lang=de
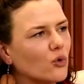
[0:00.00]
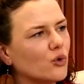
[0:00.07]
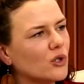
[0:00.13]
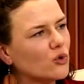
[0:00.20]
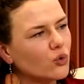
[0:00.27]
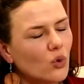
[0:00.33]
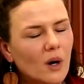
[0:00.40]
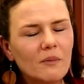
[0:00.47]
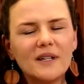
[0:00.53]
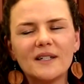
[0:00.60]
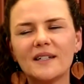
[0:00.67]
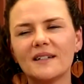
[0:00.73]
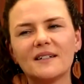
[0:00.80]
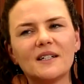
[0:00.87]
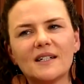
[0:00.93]
Kultur mit
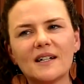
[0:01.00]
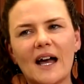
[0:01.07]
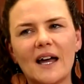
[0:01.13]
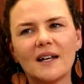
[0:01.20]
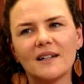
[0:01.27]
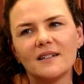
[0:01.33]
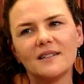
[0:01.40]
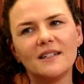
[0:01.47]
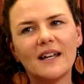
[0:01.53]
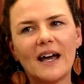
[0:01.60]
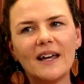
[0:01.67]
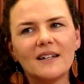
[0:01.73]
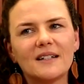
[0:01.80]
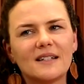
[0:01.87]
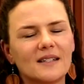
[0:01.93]
äh, äh
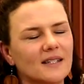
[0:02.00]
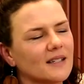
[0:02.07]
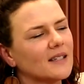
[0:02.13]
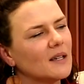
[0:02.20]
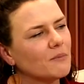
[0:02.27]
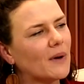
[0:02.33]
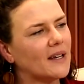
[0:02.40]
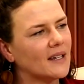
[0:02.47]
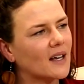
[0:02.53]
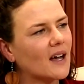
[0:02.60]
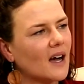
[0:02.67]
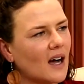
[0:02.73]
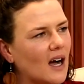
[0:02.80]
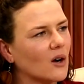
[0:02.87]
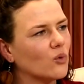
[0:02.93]
hinein, das ist eben bei
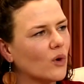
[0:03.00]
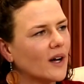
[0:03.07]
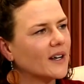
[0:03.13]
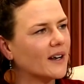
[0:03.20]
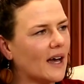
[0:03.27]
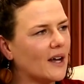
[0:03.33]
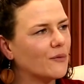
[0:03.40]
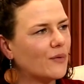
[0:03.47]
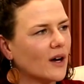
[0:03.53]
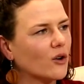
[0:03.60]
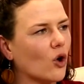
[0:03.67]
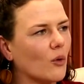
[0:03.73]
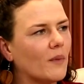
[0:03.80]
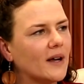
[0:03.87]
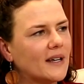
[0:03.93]
Nicaragua dann einfach
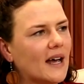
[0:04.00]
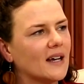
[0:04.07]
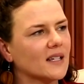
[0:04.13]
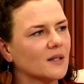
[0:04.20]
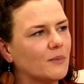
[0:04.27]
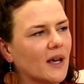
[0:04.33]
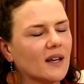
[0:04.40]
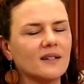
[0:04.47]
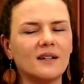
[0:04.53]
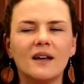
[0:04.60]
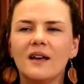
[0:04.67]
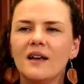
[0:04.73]
nochmal der Aspekt.